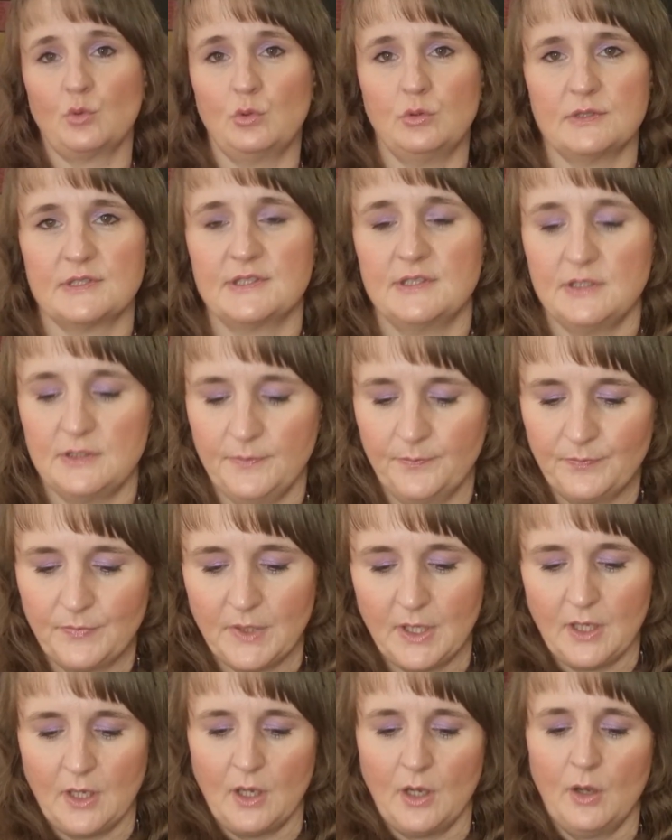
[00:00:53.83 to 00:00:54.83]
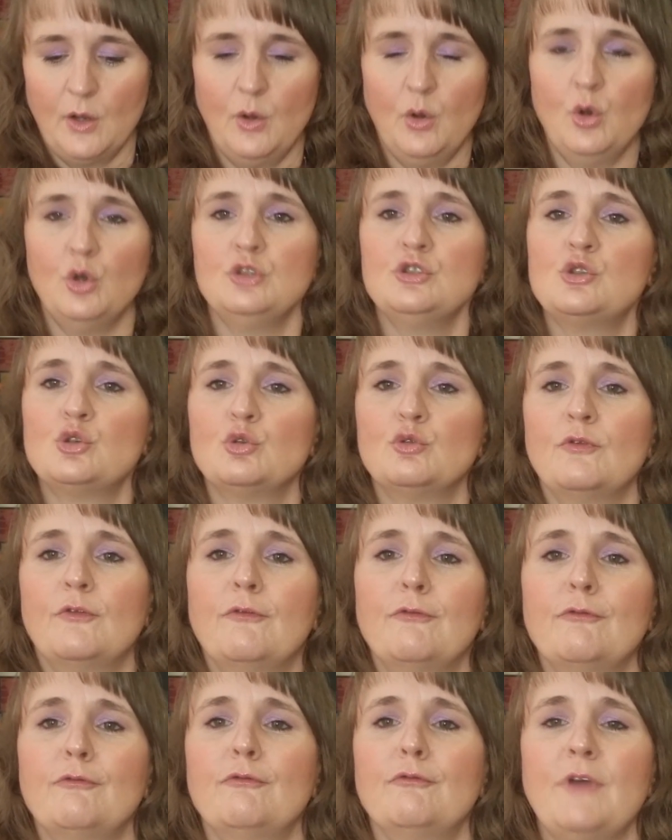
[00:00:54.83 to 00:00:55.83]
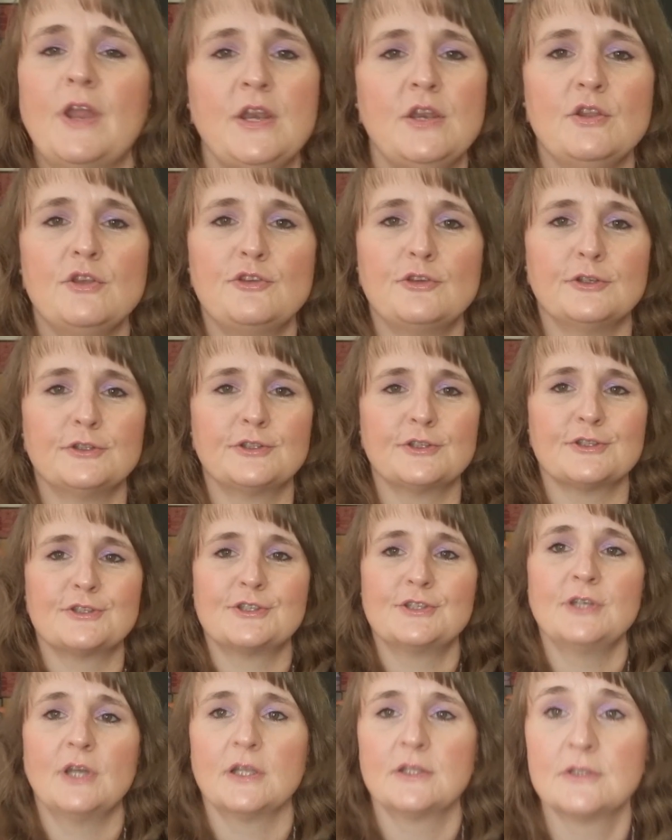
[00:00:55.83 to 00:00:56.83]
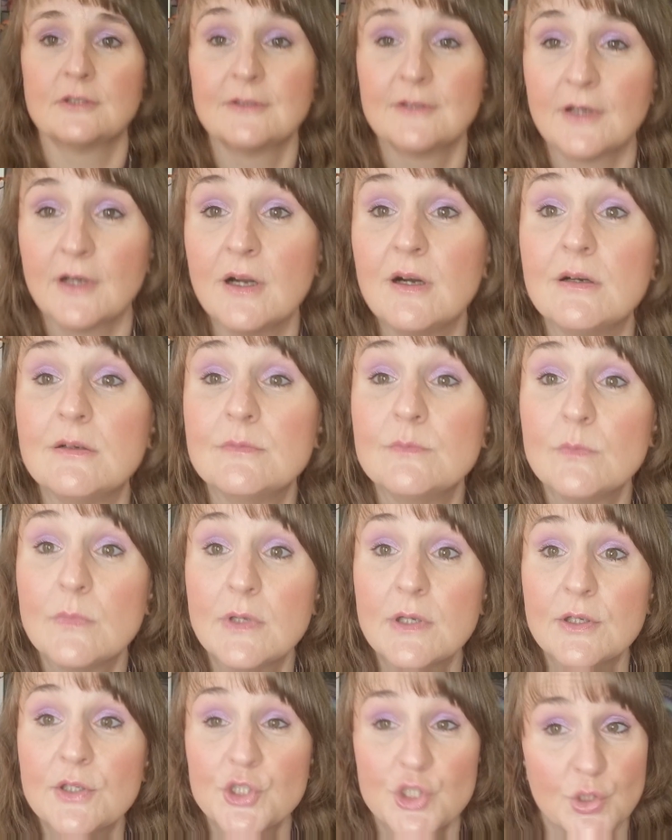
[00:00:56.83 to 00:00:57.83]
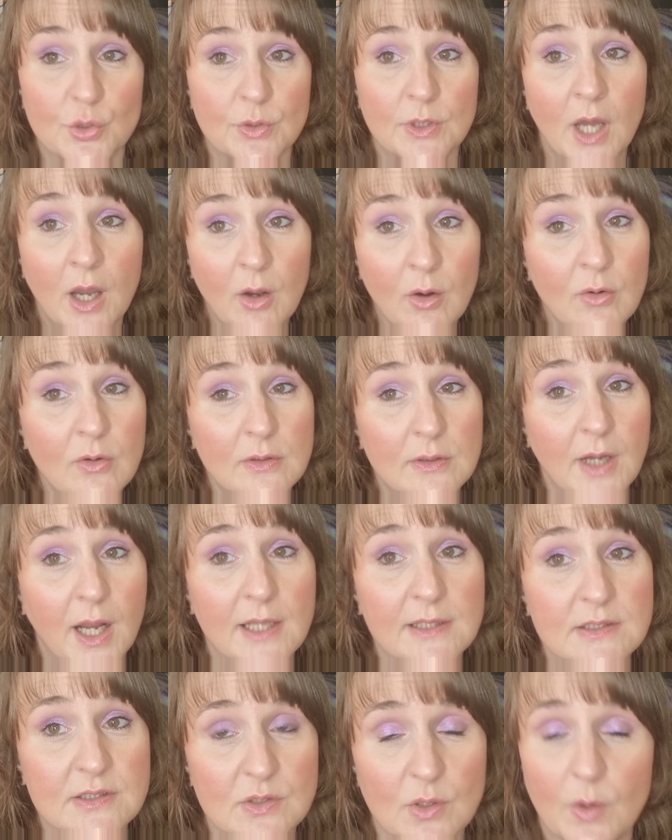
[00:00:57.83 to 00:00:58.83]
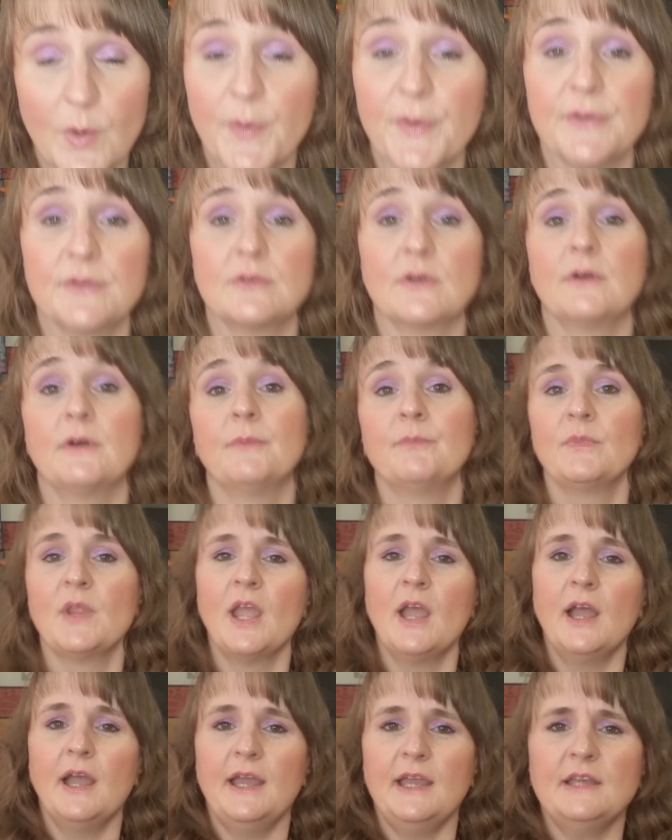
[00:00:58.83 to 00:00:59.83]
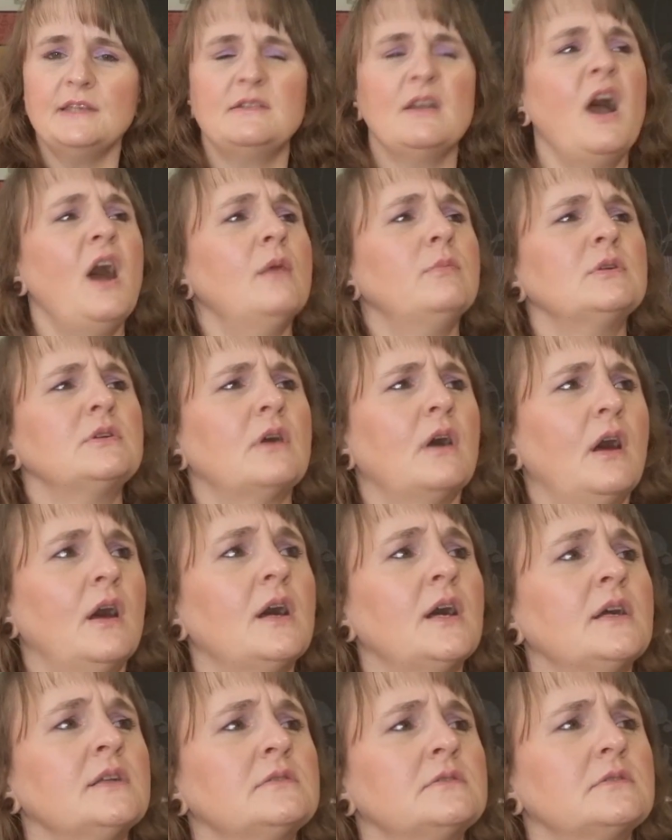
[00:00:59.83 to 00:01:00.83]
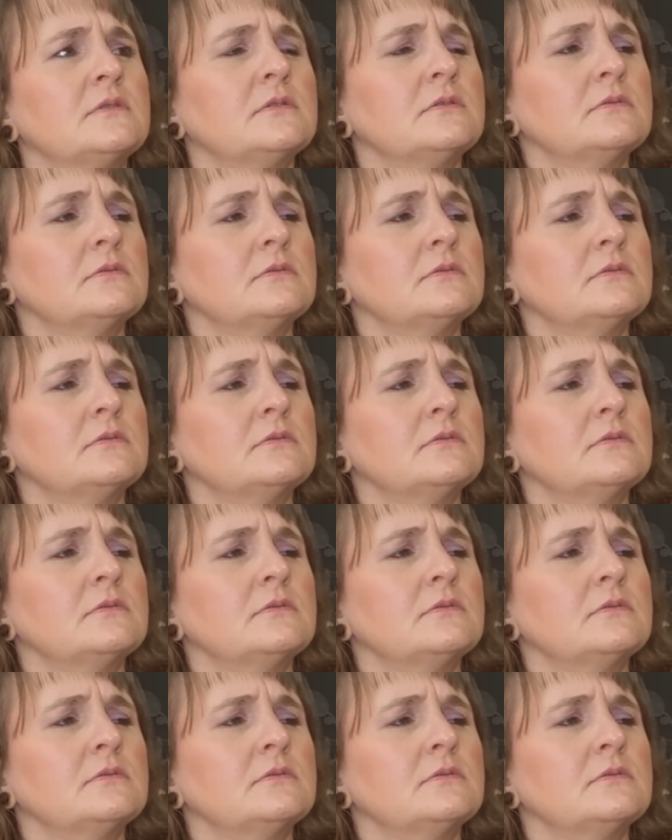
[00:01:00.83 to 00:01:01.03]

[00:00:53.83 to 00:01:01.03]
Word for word: auch lustig. Und, wenn nicht interessiert, Schöne Augen hat sie heute. Ich habe gerade